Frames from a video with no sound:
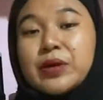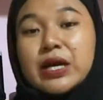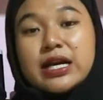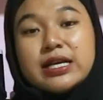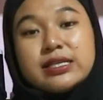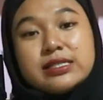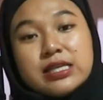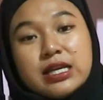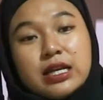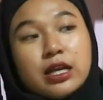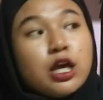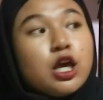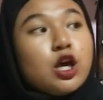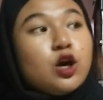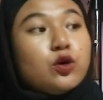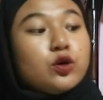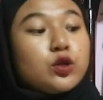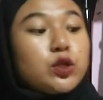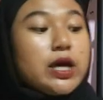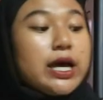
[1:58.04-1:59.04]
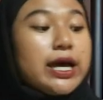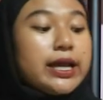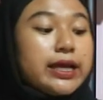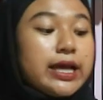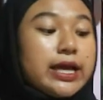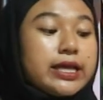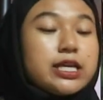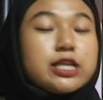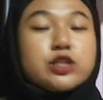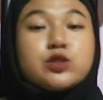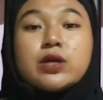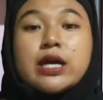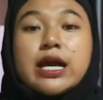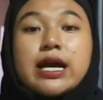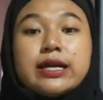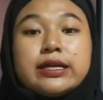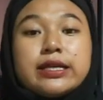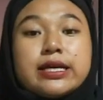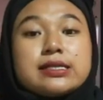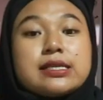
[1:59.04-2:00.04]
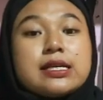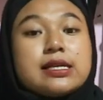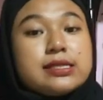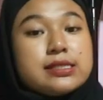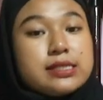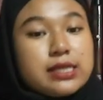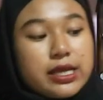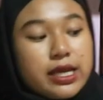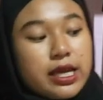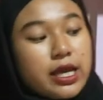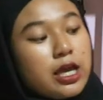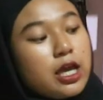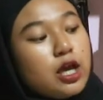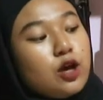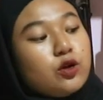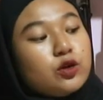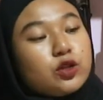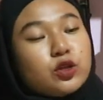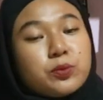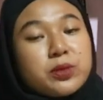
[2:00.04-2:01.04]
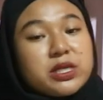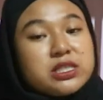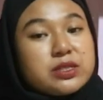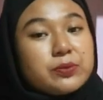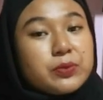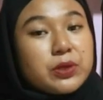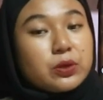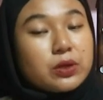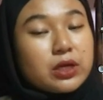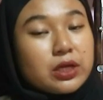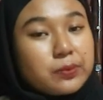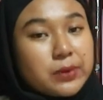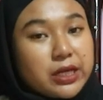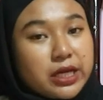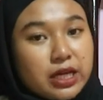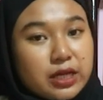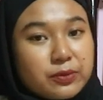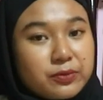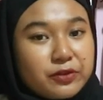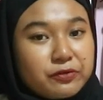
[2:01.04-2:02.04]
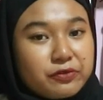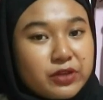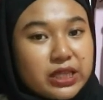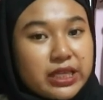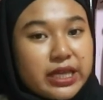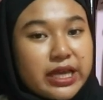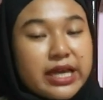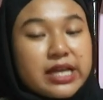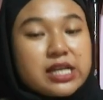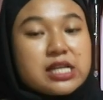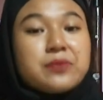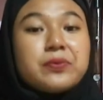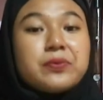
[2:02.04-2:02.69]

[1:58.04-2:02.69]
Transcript: magazine. Untuk harganya juga ada selisih. Untuk PCP Ruger Black Army VTR